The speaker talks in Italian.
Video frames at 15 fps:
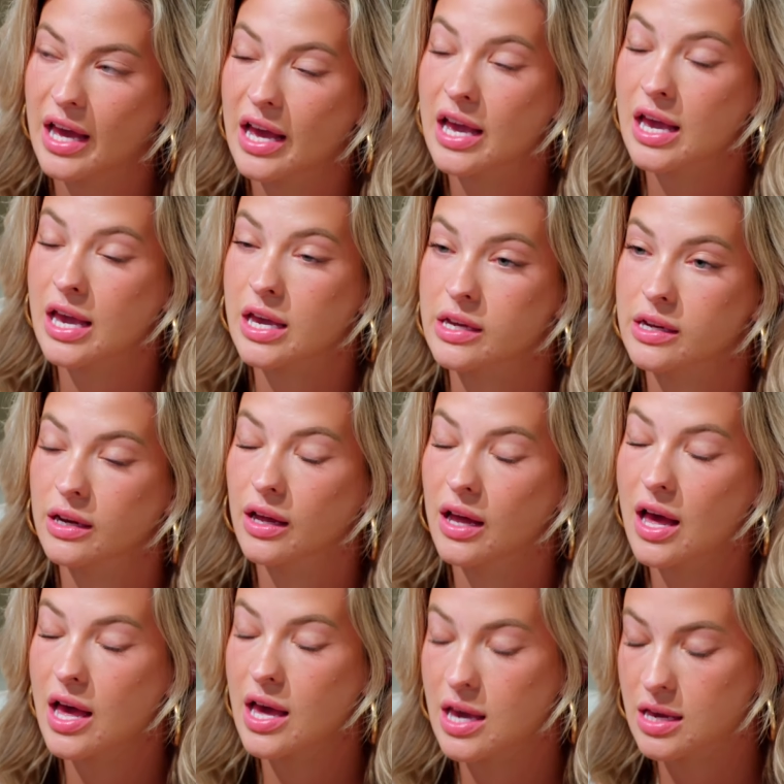io non
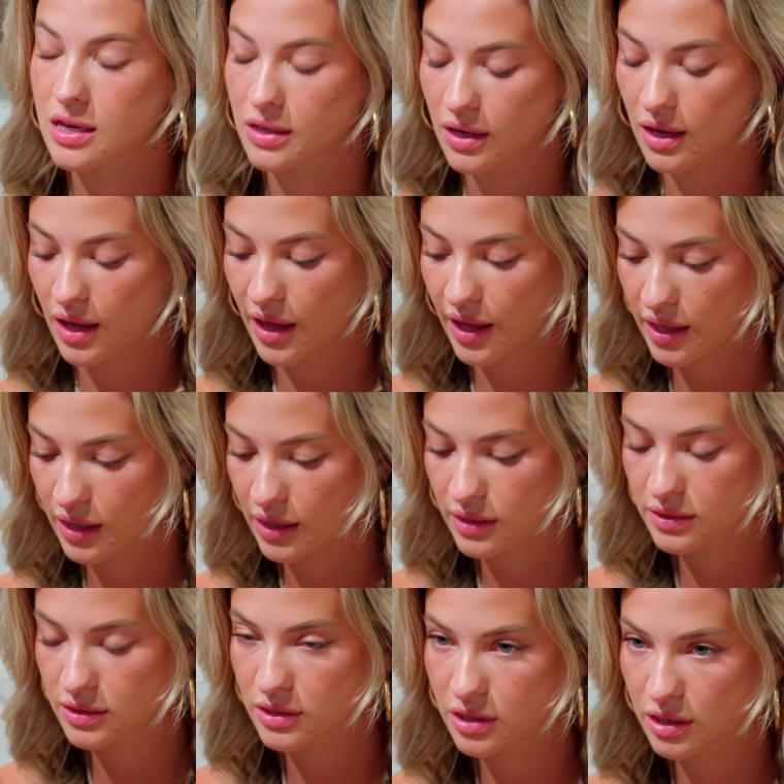voglio... non
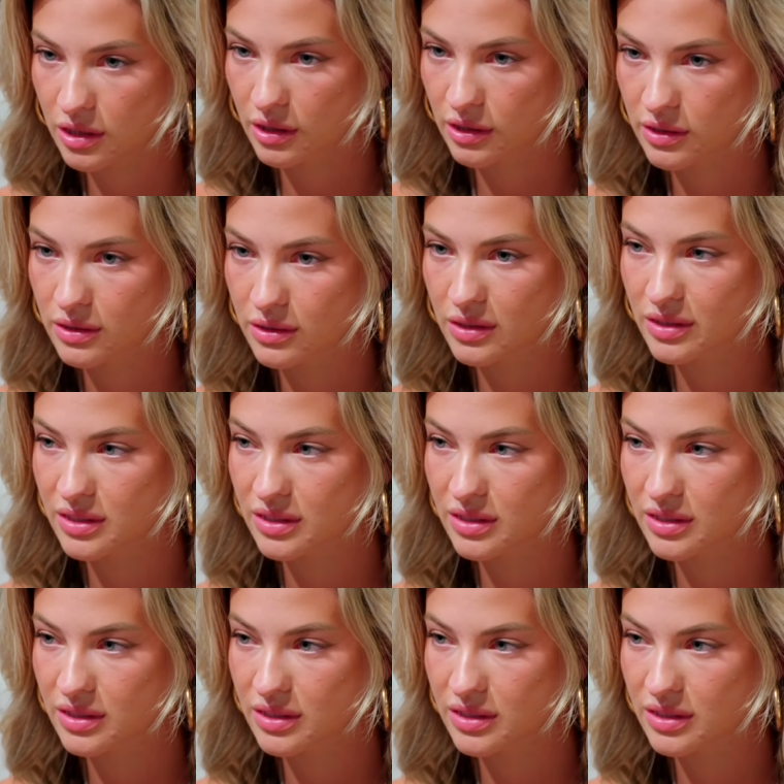voglio mandare via